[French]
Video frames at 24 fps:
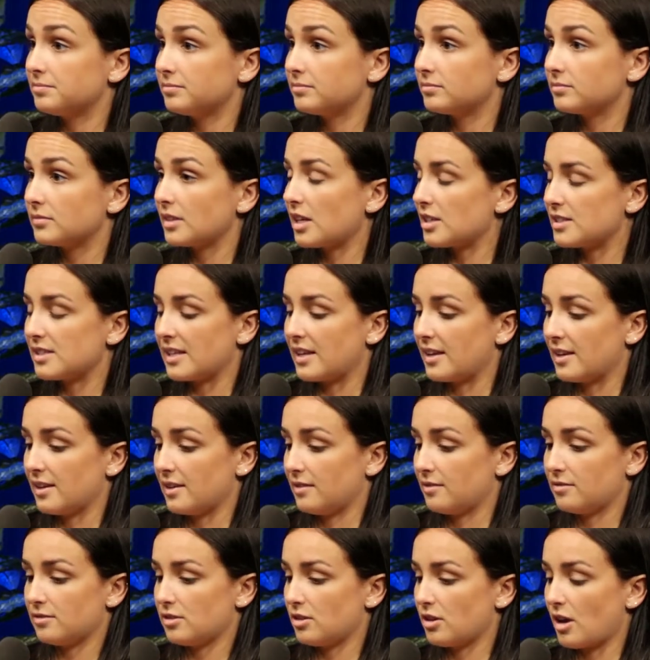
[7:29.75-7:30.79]
Ah,
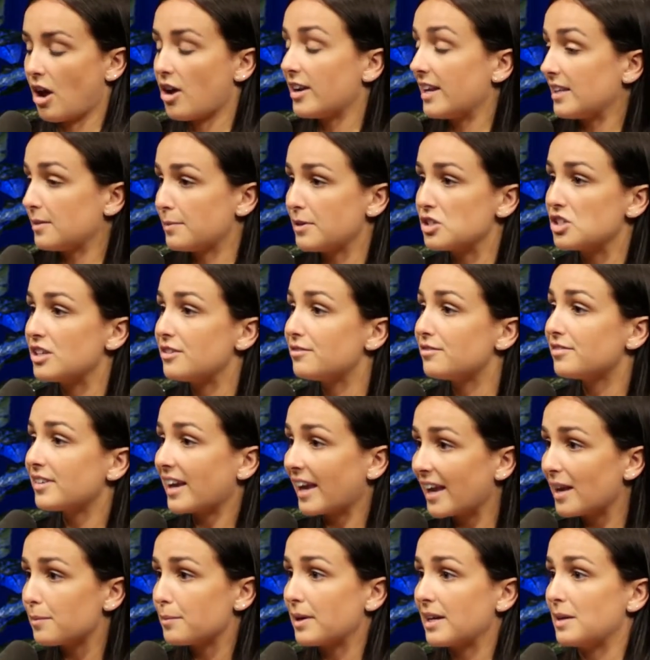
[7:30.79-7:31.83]
c'était honnêtement, j'ai
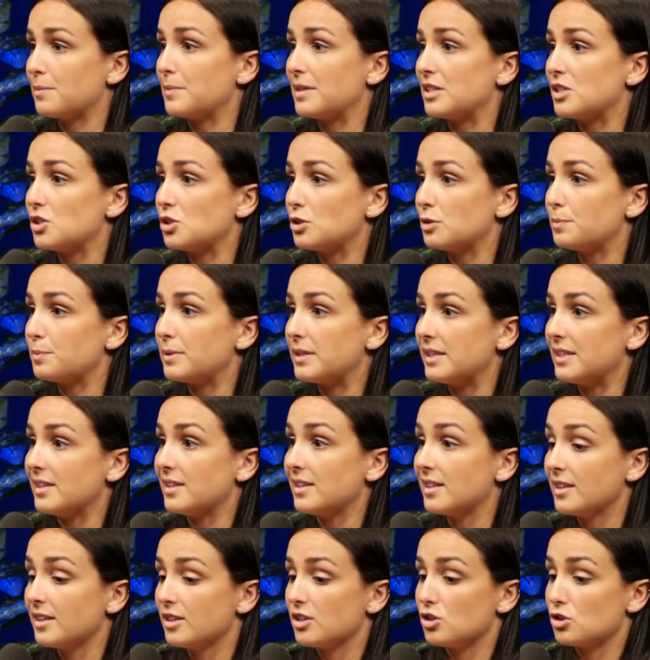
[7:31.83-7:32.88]
vraiment aimé ça. Puis
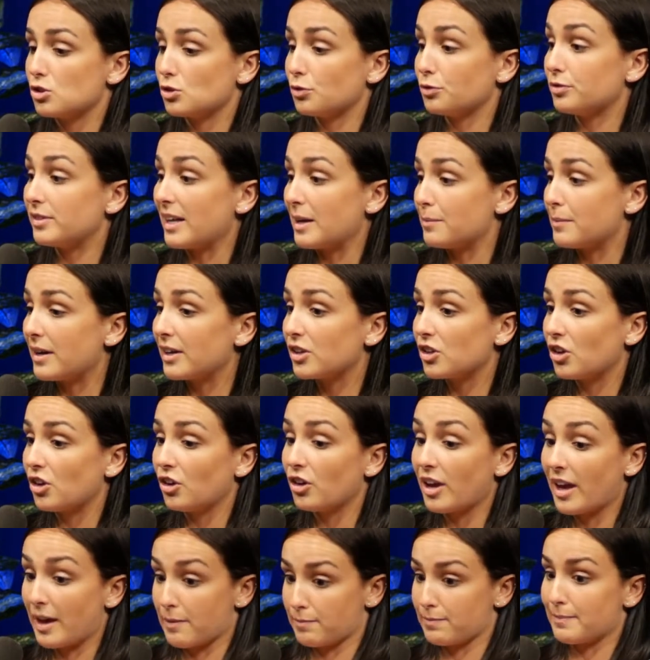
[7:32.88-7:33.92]
je trouve tellement que,
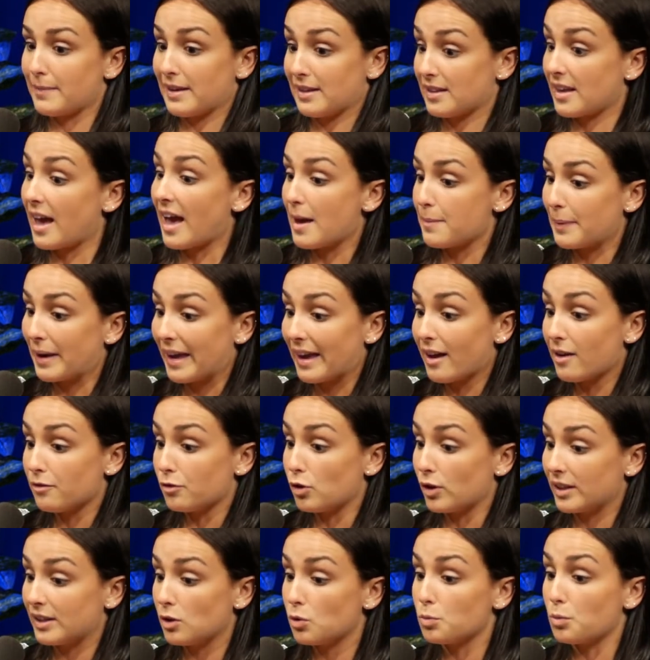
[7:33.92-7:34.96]
après
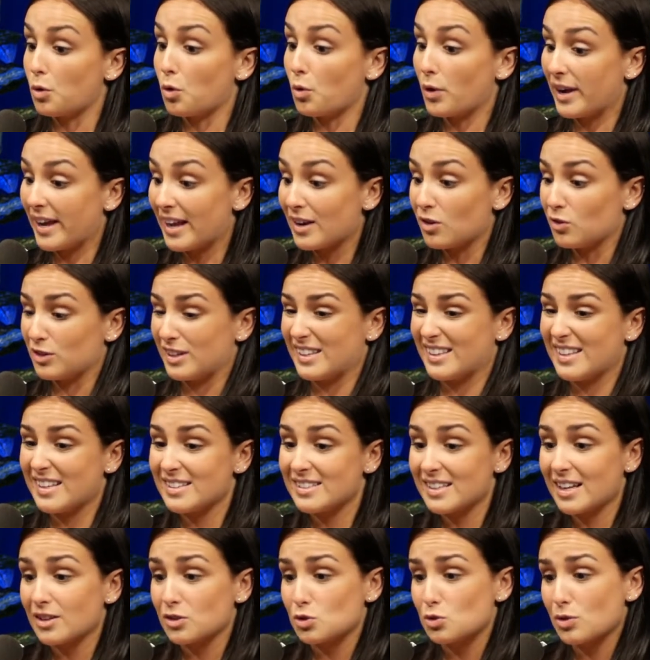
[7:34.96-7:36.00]
avoir été au mont on est
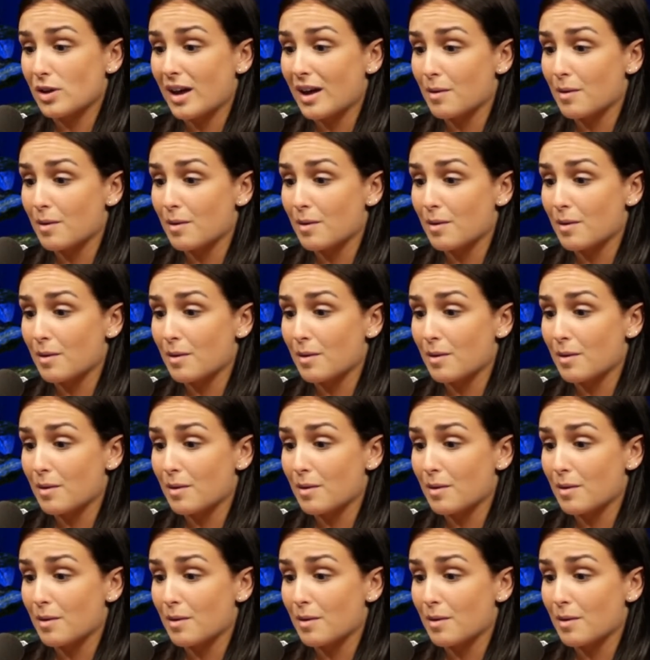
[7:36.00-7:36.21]
descendu en